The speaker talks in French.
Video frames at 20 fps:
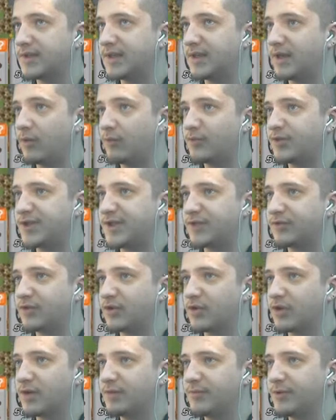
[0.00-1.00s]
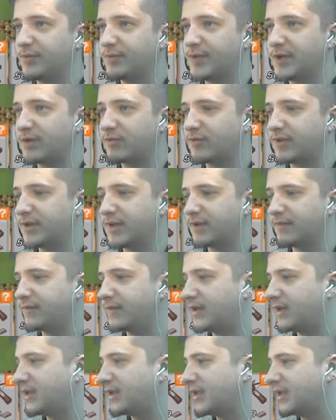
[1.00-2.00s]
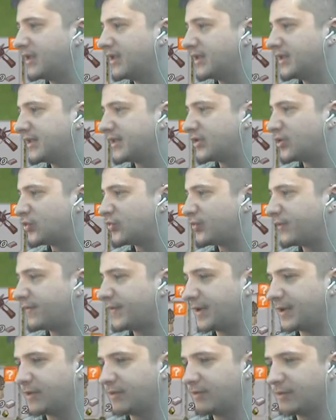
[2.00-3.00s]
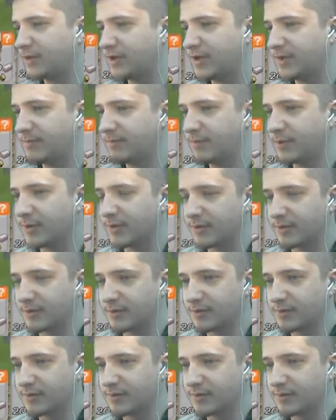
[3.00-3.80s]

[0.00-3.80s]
En plus, il y a deux golems de pierre qui ont été refaits. Qu'est-ce que je peux faire comme golem, moi